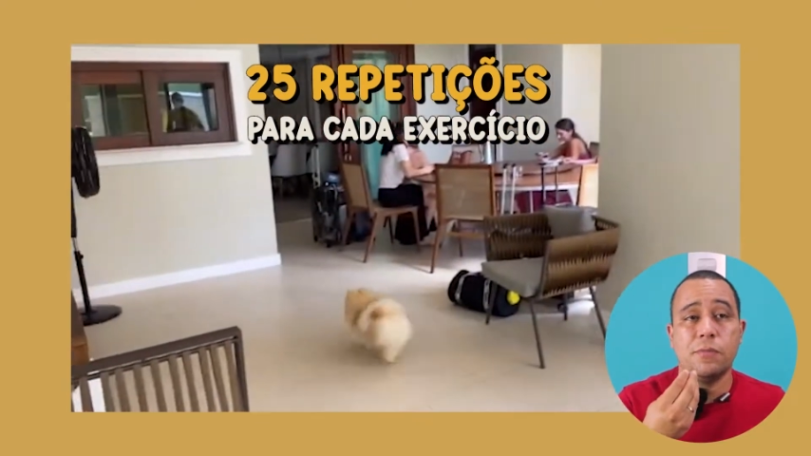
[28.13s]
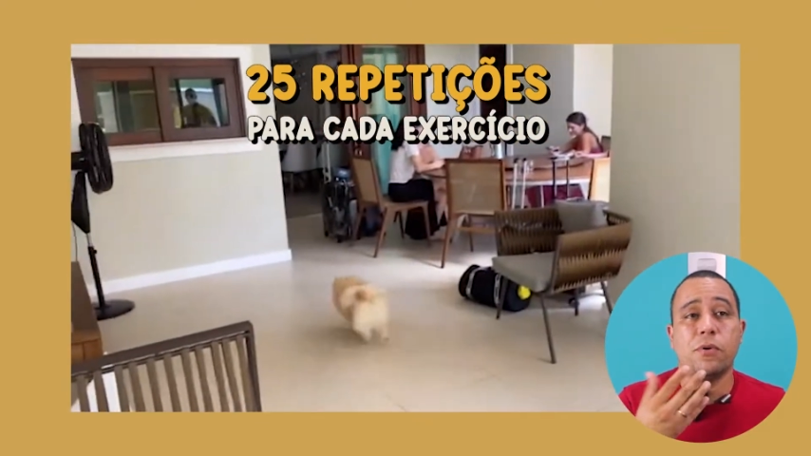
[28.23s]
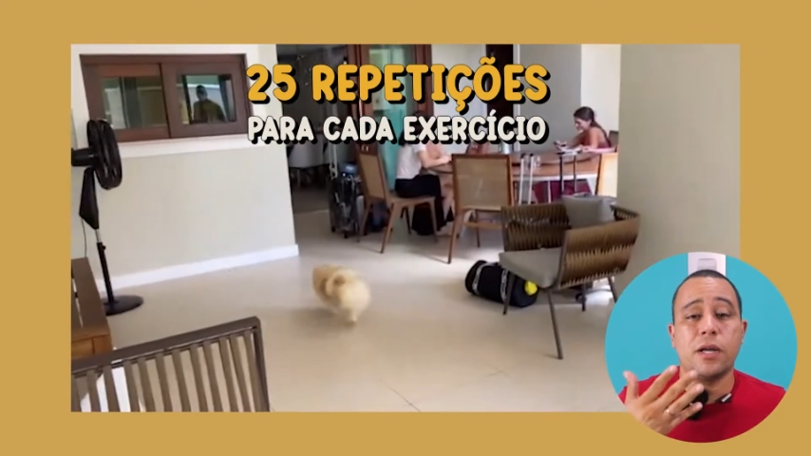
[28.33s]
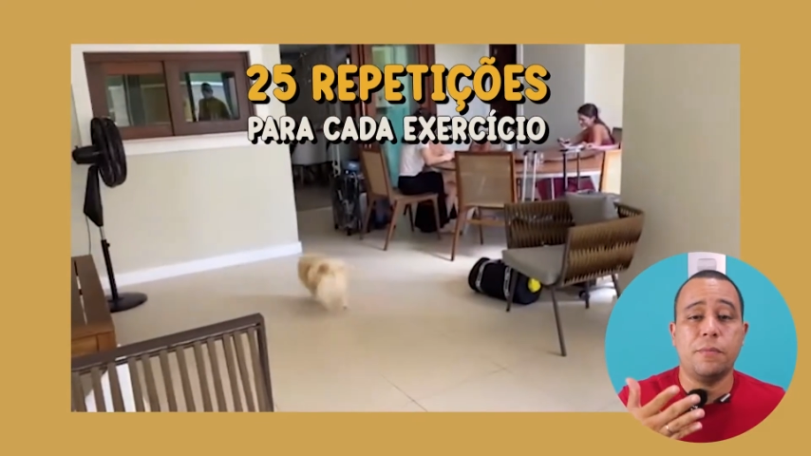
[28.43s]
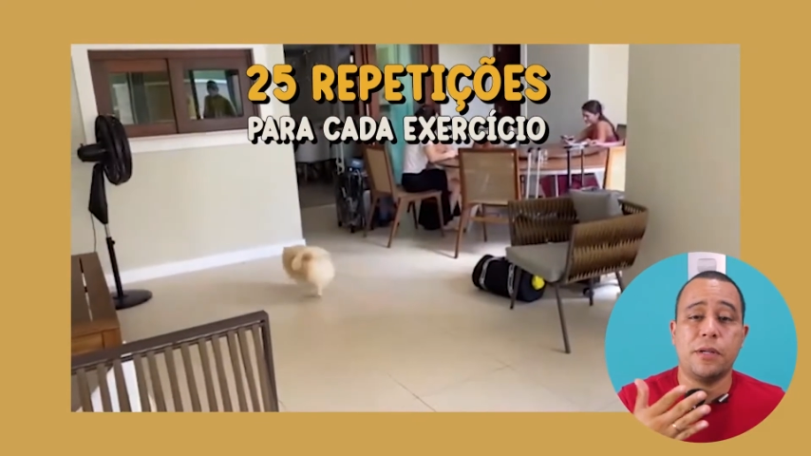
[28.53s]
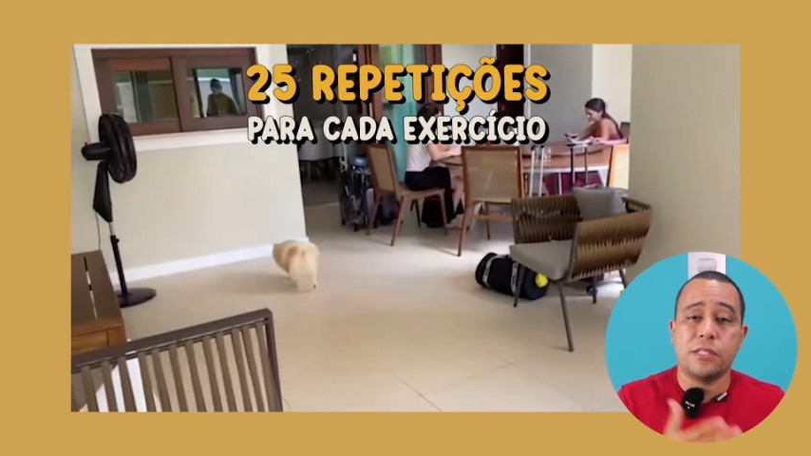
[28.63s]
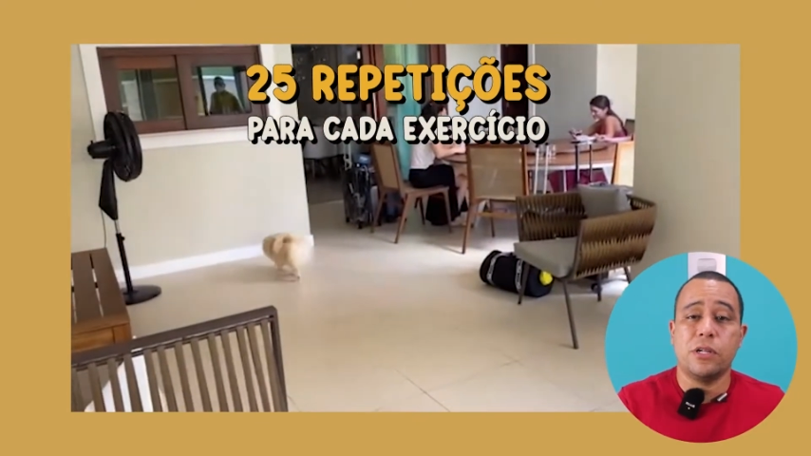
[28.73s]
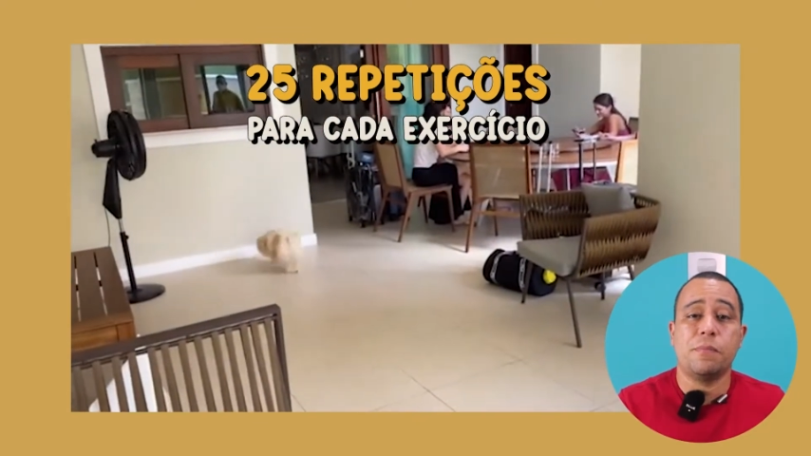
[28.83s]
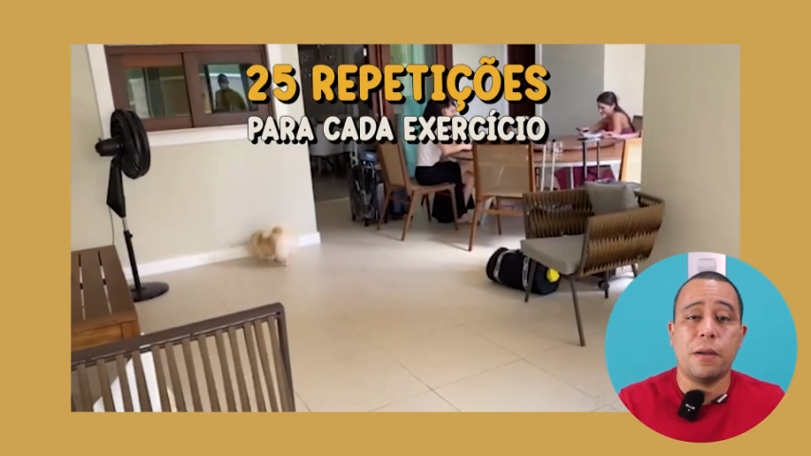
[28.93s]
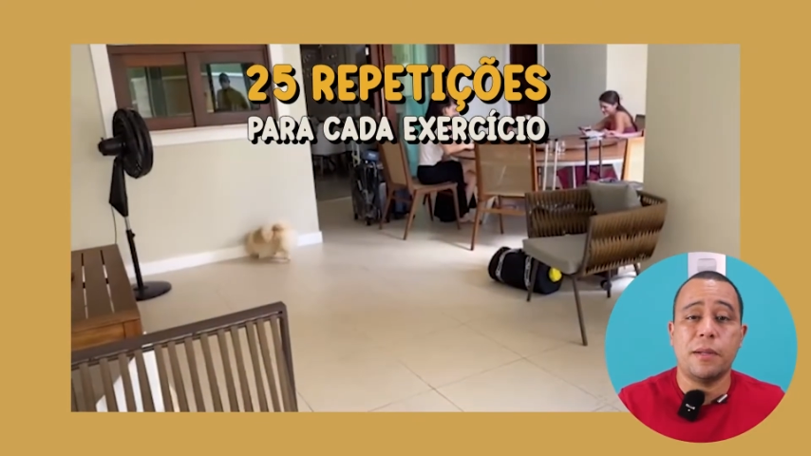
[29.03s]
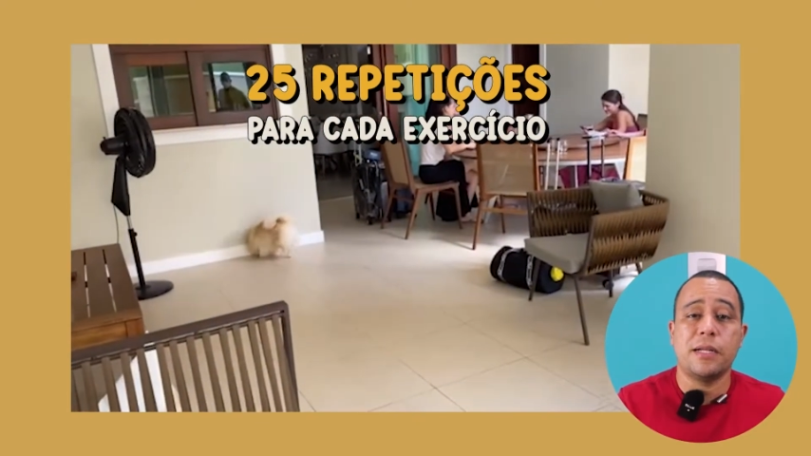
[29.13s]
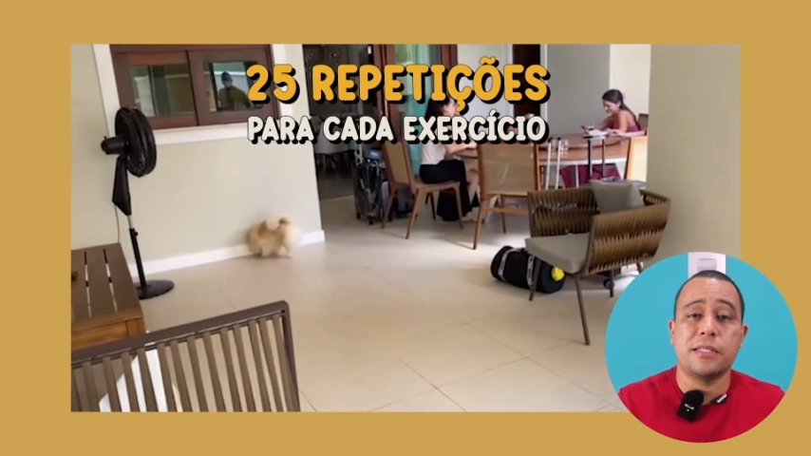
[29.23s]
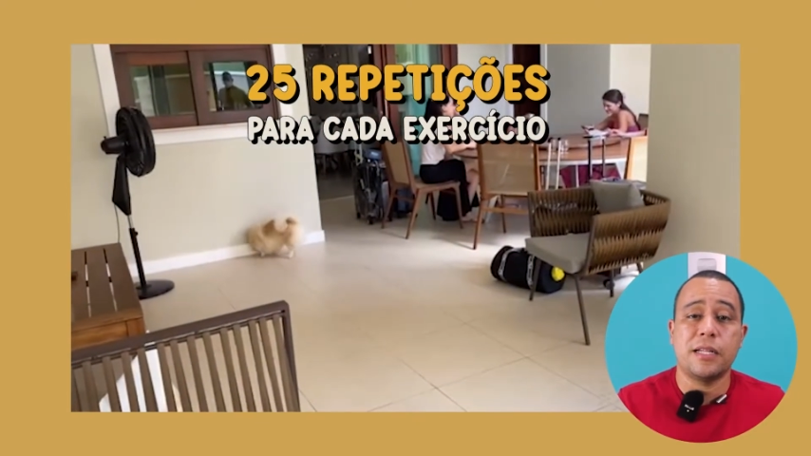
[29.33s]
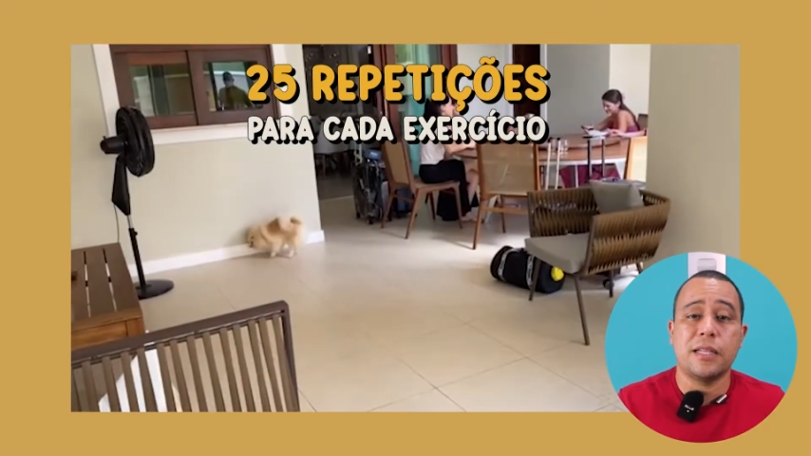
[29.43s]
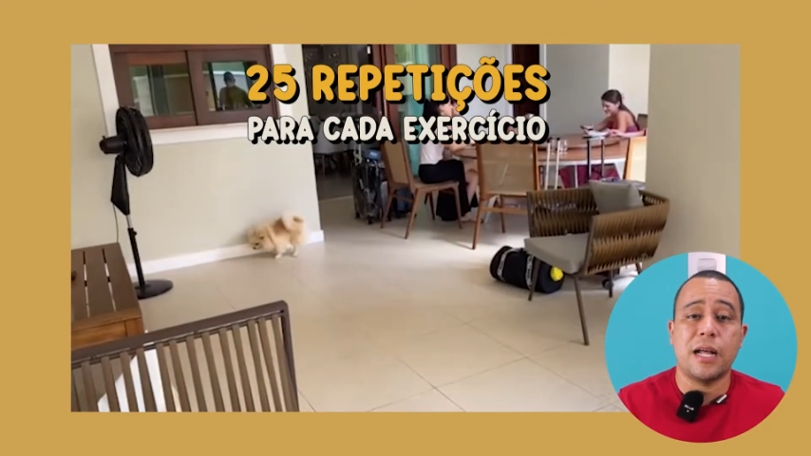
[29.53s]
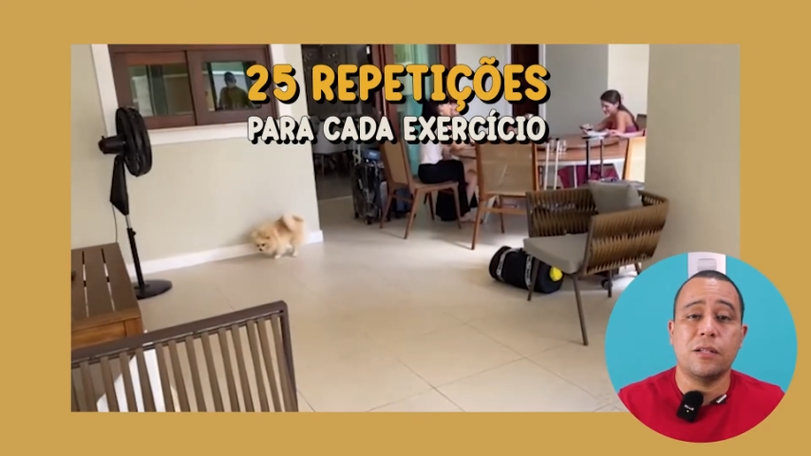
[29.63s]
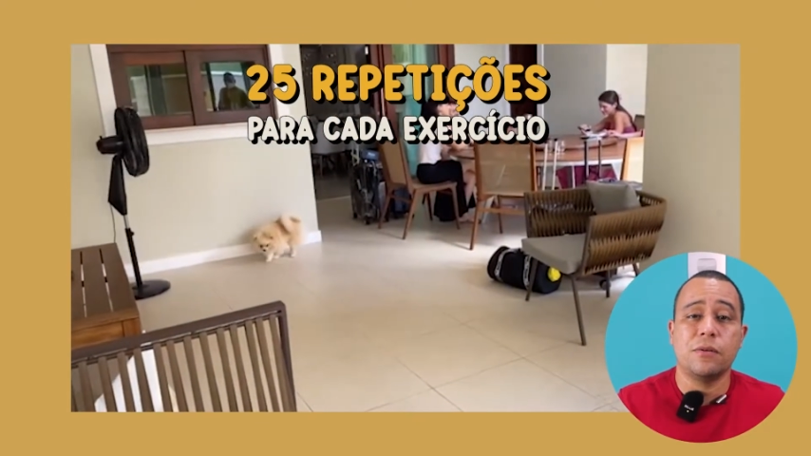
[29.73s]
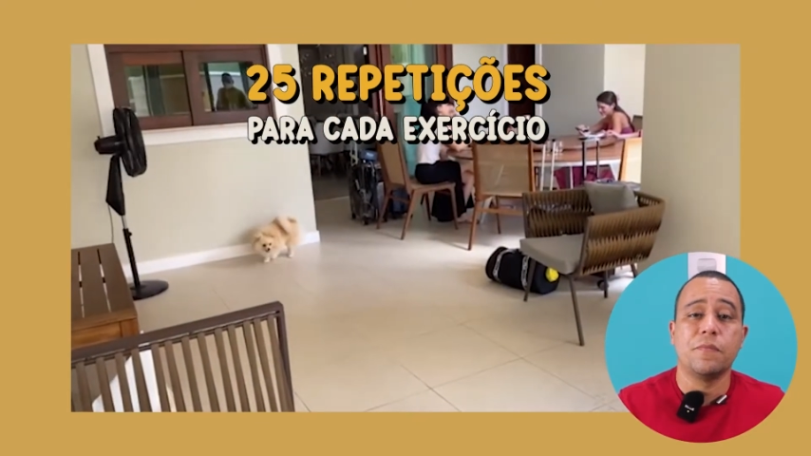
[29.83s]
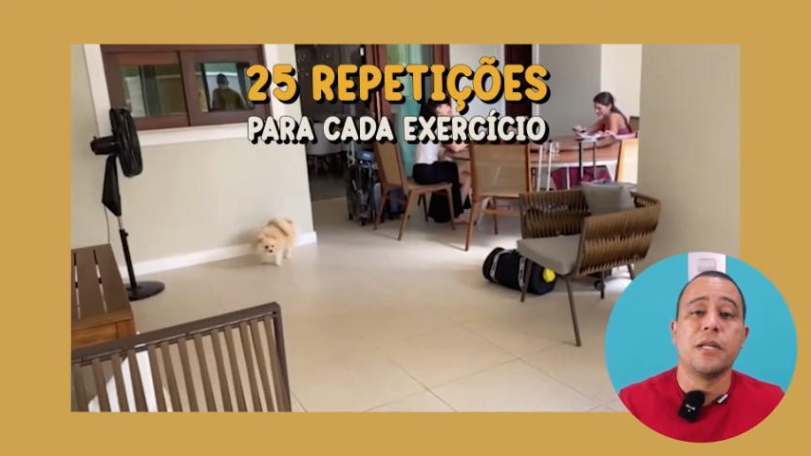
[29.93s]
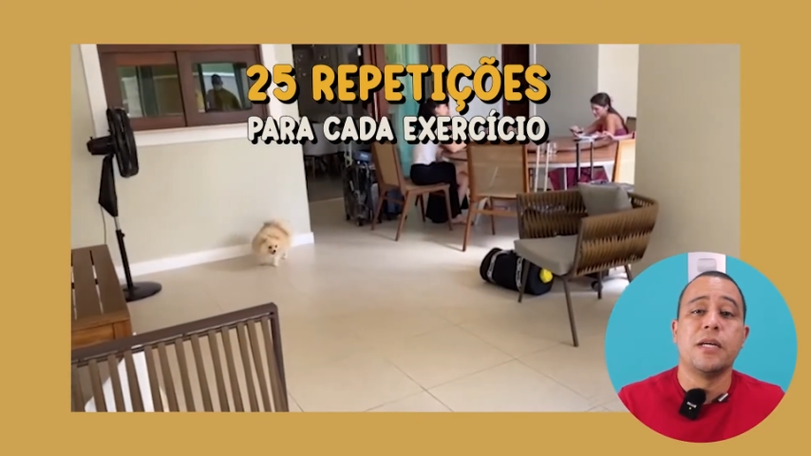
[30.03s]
Por quê? Porque senão ele permanece sentado.